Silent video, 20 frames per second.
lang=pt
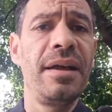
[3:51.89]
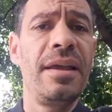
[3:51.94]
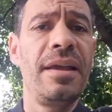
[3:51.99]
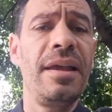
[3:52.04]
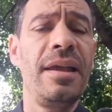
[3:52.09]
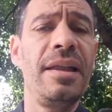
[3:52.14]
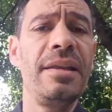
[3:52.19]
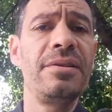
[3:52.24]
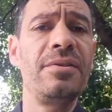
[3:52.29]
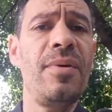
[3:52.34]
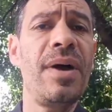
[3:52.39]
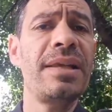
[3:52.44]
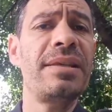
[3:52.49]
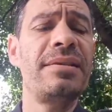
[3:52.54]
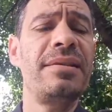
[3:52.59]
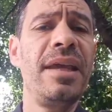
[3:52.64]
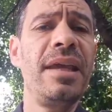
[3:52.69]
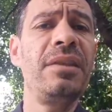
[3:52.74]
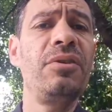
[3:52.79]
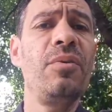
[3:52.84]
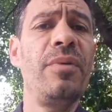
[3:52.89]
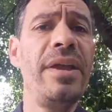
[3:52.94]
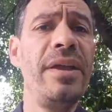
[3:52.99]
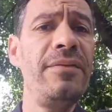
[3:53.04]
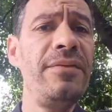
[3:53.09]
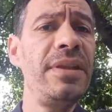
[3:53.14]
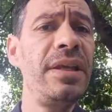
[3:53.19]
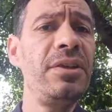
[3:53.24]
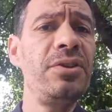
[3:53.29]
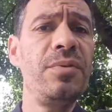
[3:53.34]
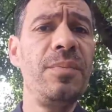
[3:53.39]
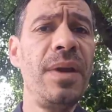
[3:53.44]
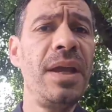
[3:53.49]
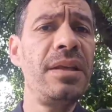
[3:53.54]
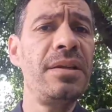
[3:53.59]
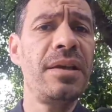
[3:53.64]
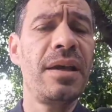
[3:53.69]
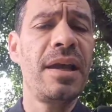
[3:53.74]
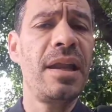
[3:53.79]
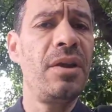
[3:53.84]
que eles não aceitam,
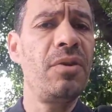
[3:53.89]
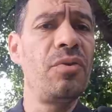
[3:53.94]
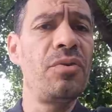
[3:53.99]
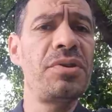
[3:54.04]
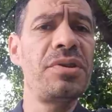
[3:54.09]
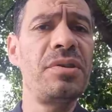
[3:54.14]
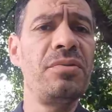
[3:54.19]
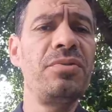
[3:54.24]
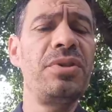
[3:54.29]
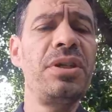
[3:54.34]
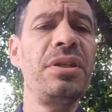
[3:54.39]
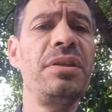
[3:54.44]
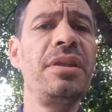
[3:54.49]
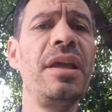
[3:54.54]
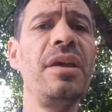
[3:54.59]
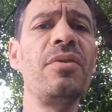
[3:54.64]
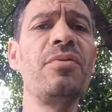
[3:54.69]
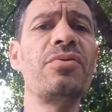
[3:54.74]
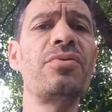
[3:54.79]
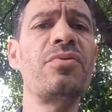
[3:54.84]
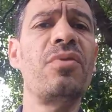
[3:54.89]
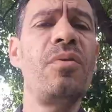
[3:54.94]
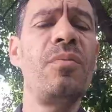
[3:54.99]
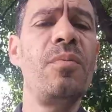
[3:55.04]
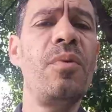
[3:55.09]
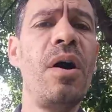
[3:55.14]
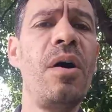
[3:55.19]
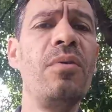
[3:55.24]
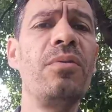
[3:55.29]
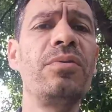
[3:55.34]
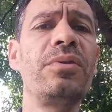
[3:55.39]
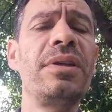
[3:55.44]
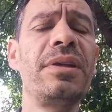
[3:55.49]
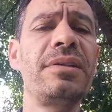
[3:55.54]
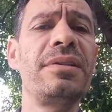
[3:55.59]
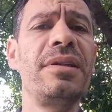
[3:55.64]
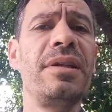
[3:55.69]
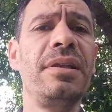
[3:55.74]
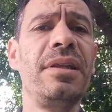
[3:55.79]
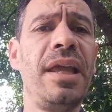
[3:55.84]
evidentemente, aquela noção de Deus como algo
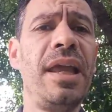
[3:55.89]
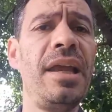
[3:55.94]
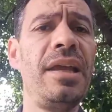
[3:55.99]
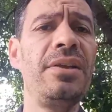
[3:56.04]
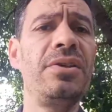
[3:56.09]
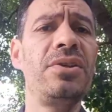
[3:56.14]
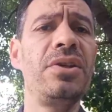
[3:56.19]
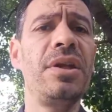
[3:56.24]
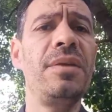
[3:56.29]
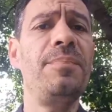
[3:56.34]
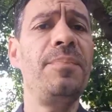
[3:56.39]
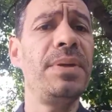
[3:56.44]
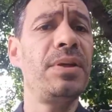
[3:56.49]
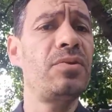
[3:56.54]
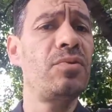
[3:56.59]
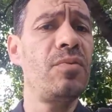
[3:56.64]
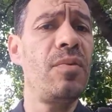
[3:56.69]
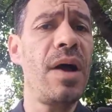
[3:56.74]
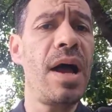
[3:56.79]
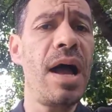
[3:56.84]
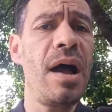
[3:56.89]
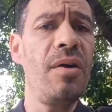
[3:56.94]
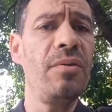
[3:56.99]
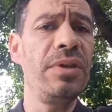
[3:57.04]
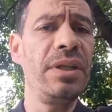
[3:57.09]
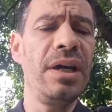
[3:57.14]
transcendente e pessoal.